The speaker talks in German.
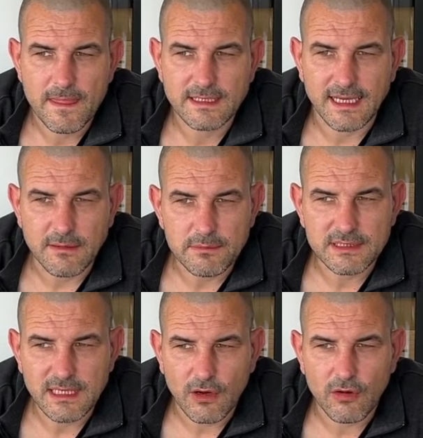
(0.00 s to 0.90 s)
Dann
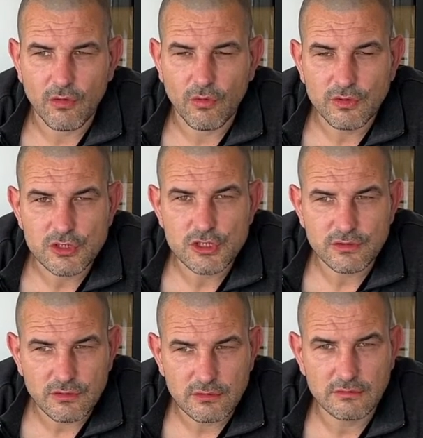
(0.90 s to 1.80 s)
bitte auch ohne
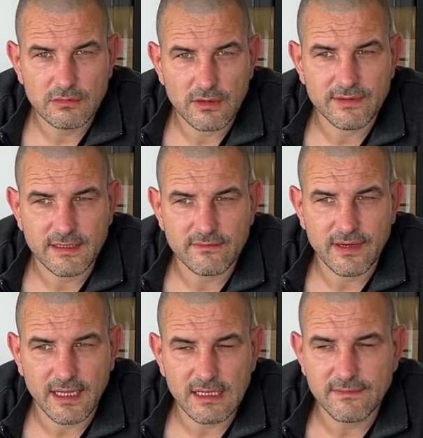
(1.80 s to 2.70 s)
Schüttung, auf jeden
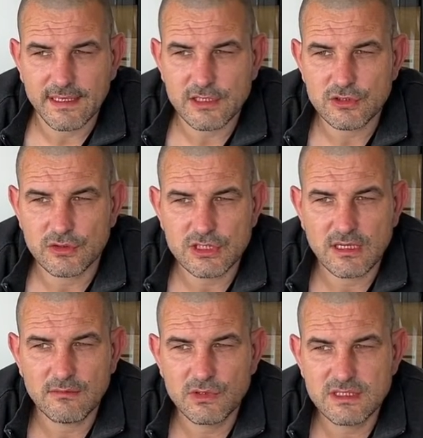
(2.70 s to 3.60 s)
Fall, weil der
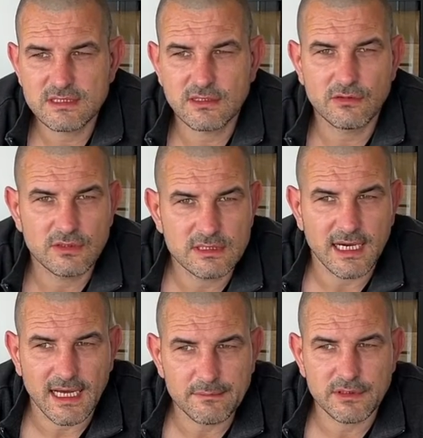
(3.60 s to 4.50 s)
Schornstein muss natürlich
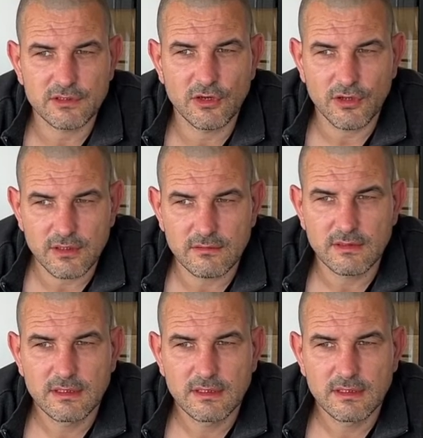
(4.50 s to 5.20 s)
atmen können.